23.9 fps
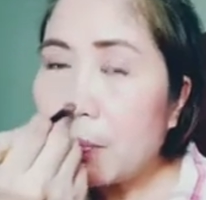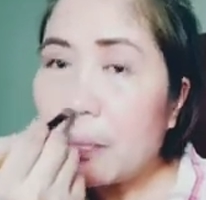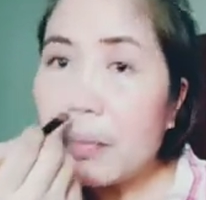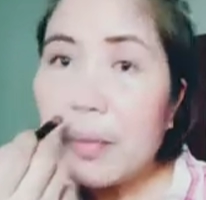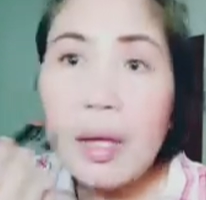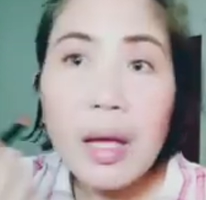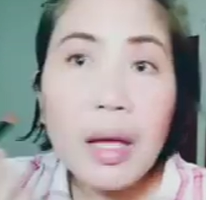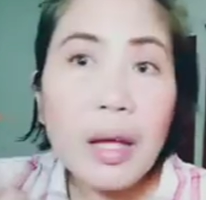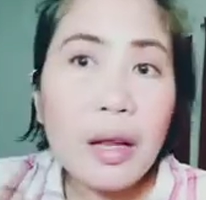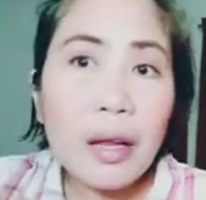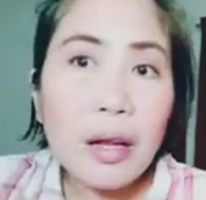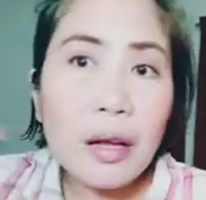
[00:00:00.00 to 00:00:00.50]

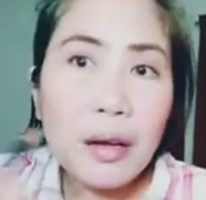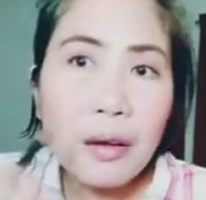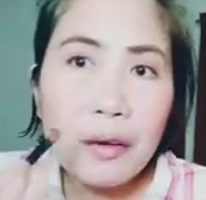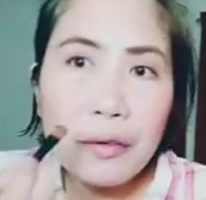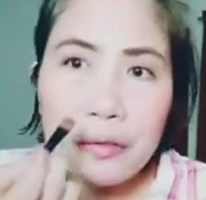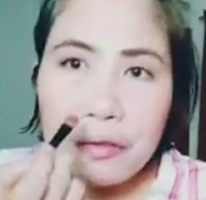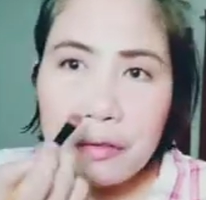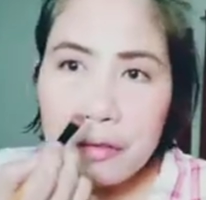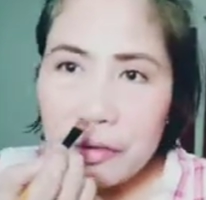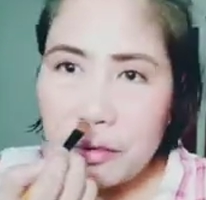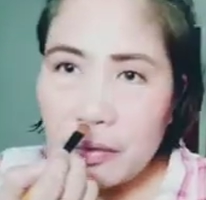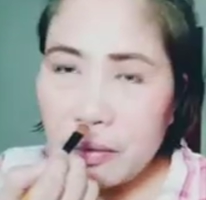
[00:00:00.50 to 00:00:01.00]
I love
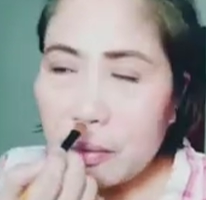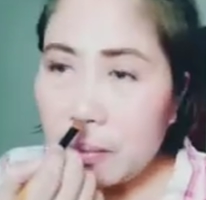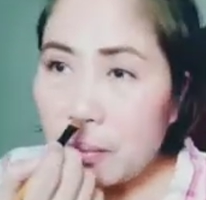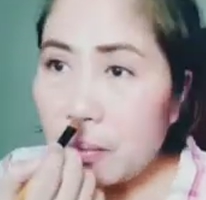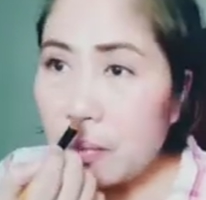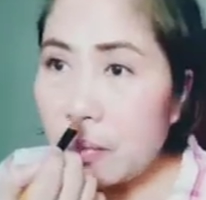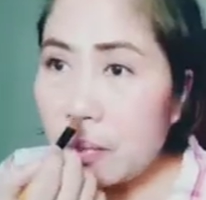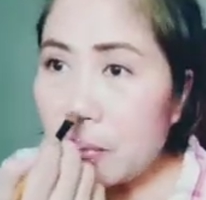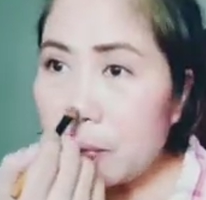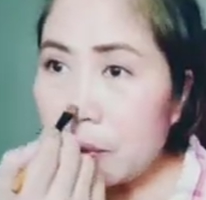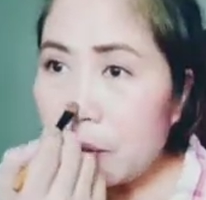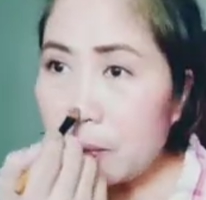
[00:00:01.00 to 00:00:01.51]

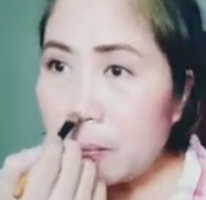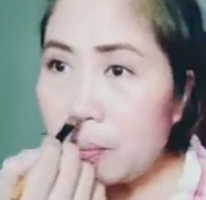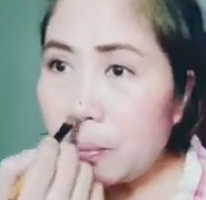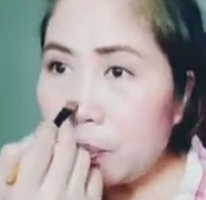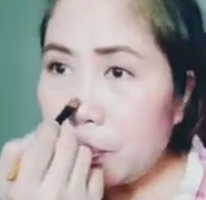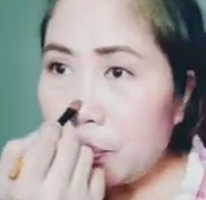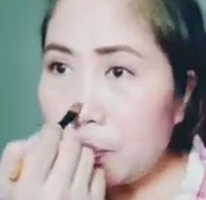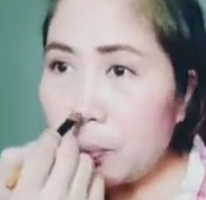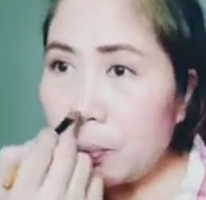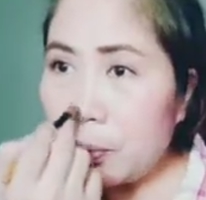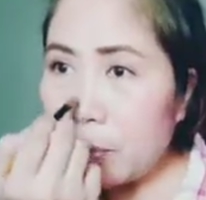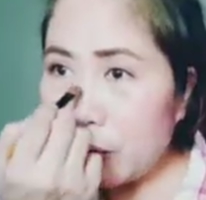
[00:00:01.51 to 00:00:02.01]

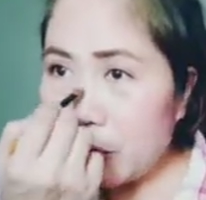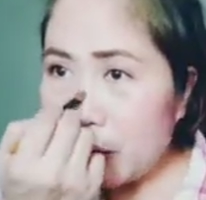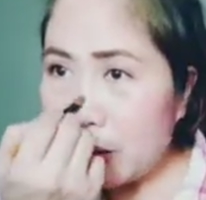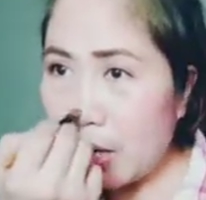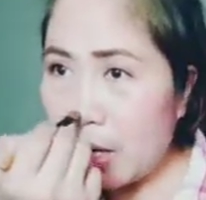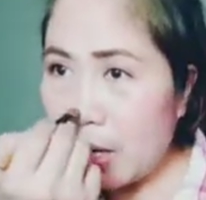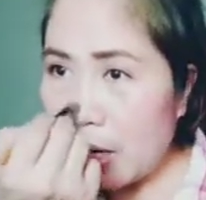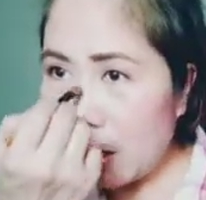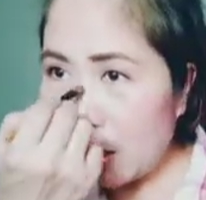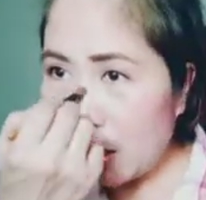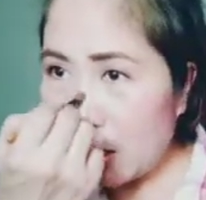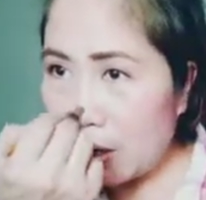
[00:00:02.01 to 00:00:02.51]

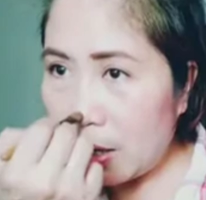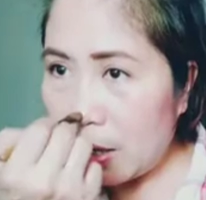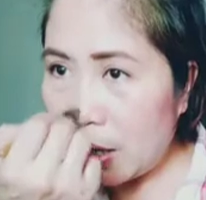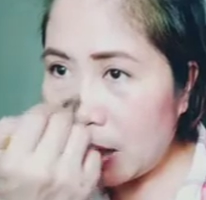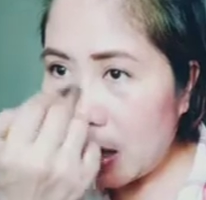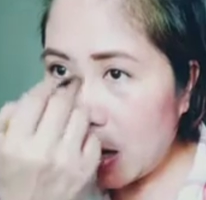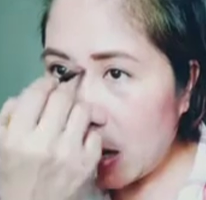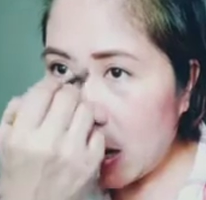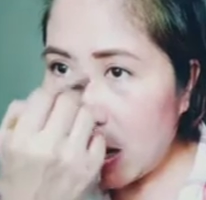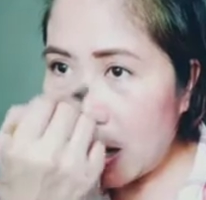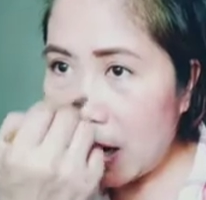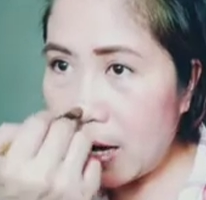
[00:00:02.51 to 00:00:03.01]
putting
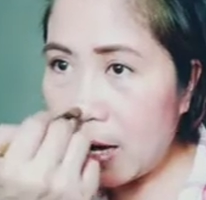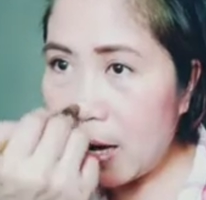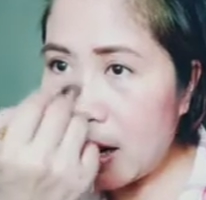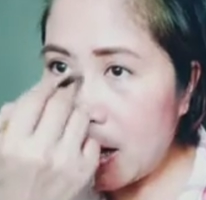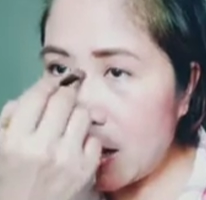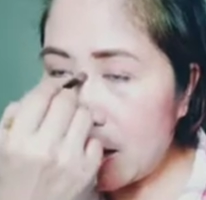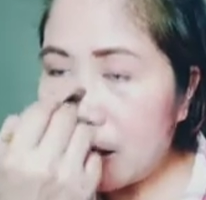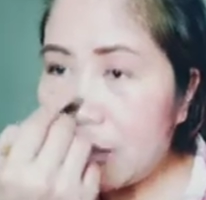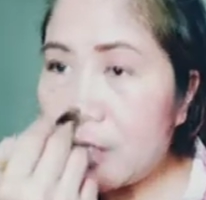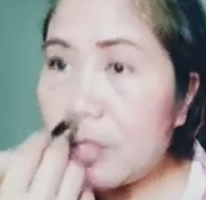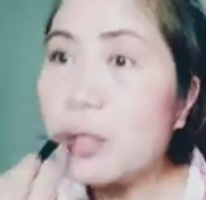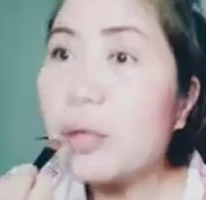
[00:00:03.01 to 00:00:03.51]

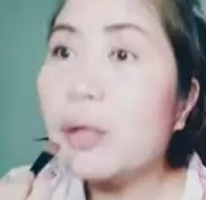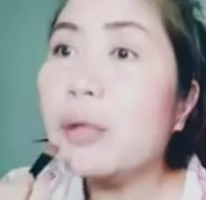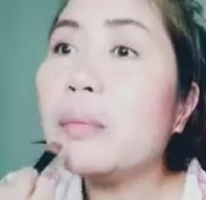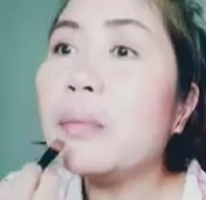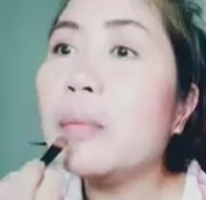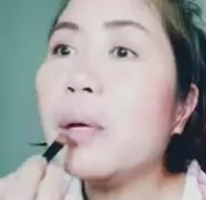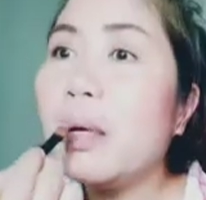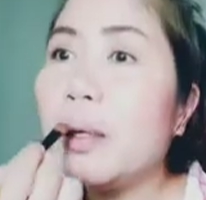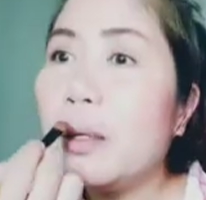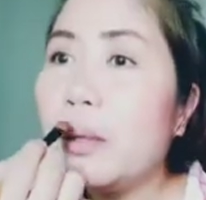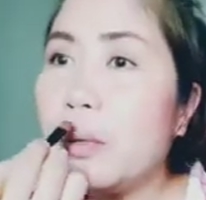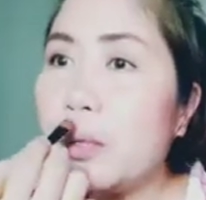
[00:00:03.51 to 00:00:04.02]
highlights on my
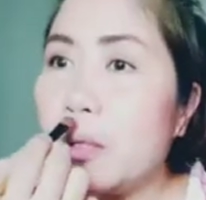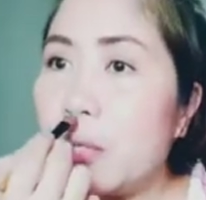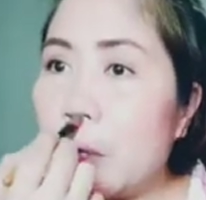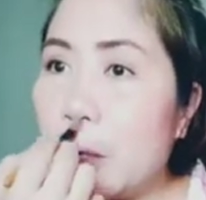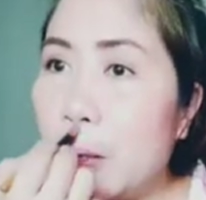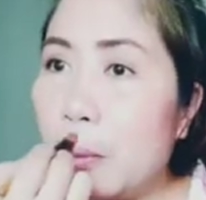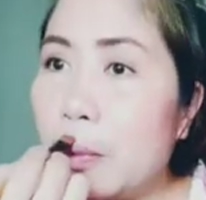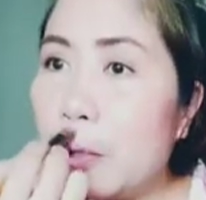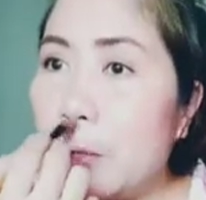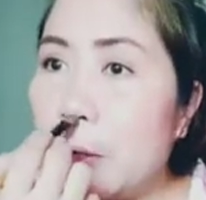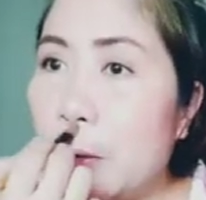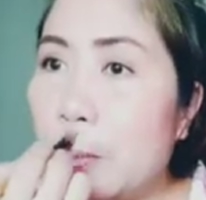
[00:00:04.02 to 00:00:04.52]
nose.
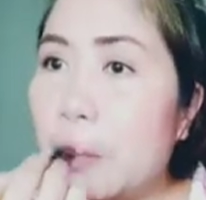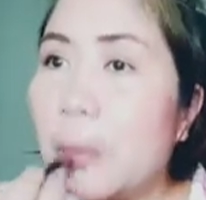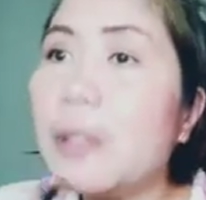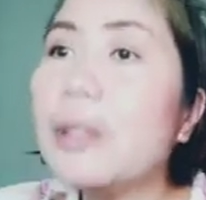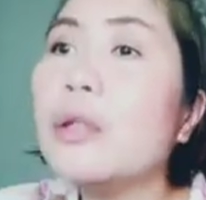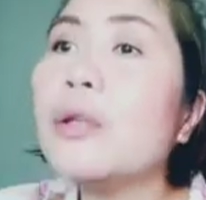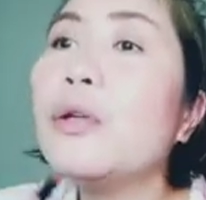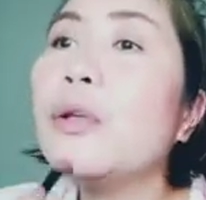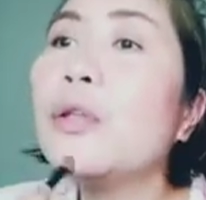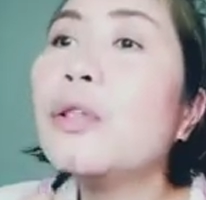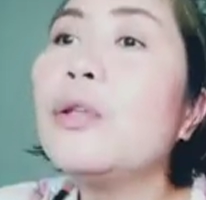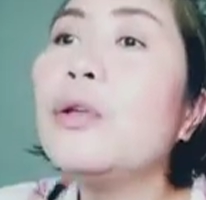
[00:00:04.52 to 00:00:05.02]
Alam niyo naman,
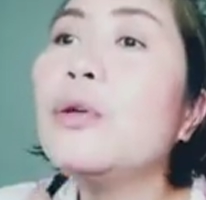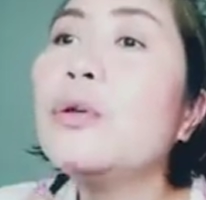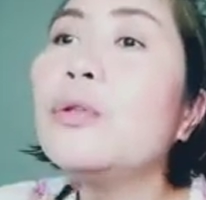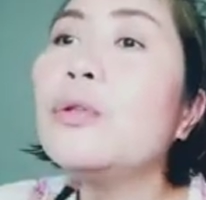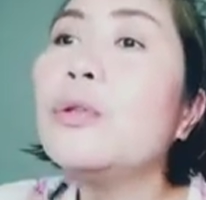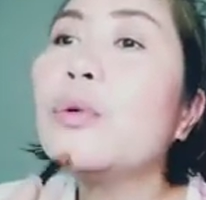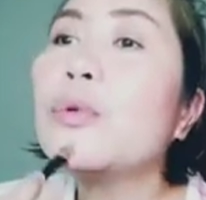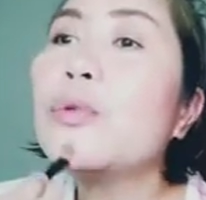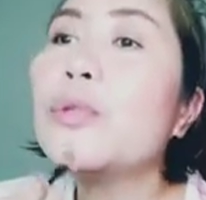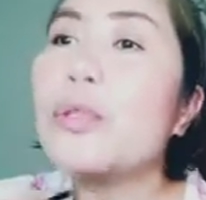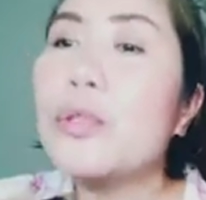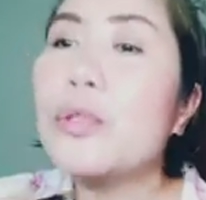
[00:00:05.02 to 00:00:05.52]
keep yung
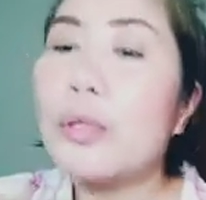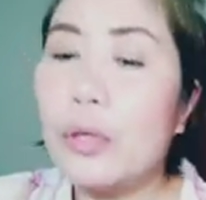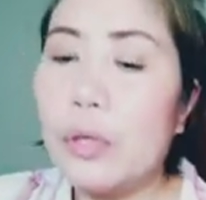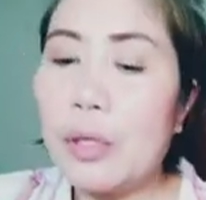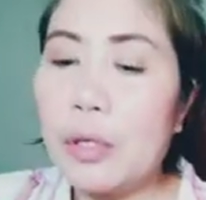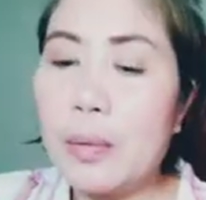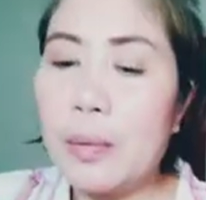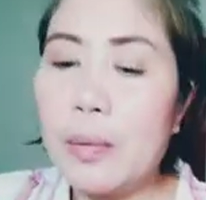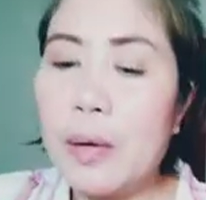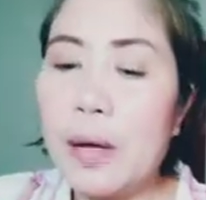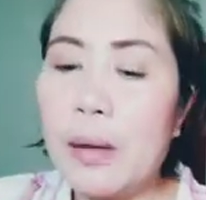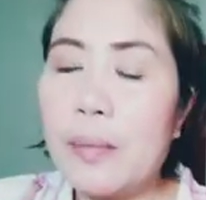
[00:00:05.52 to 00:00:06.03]
nose ko, di
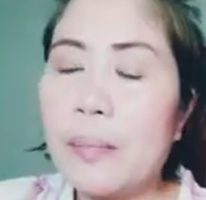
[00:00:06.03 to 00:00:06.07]
ba?